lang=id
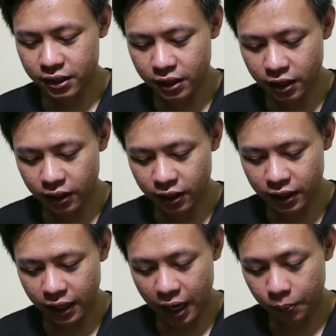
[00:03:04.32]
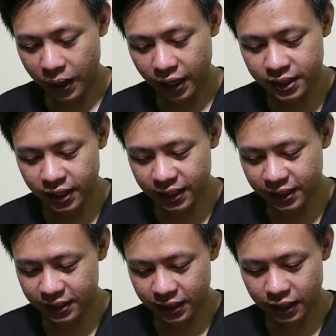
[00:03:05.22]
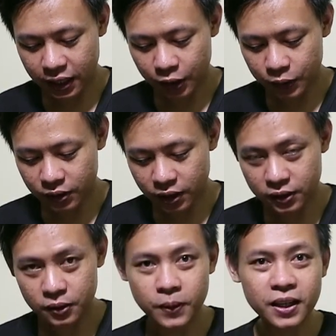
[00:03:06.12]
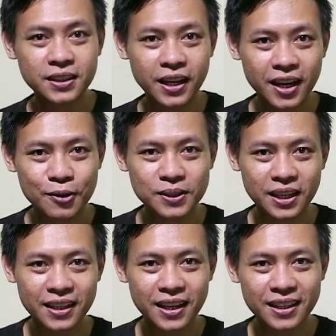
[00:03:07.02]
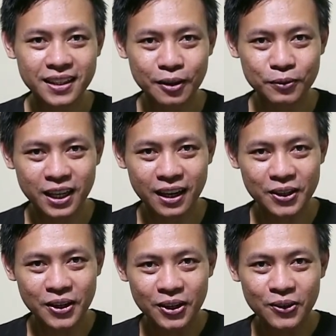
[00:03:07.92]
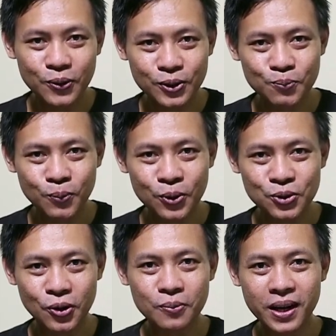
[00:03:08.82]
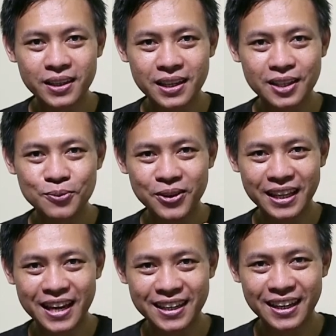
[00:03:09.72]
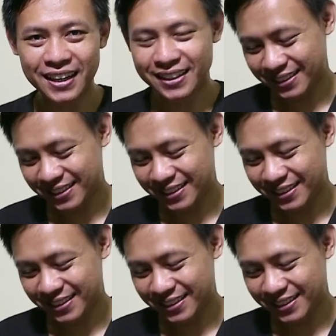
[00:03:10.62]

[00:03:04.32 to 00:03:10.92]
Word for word: nyari apa aja yang di sini lagunya sebenarnya saya nggak bisa nyanyi tapi buat mau coba nyanyi buat anda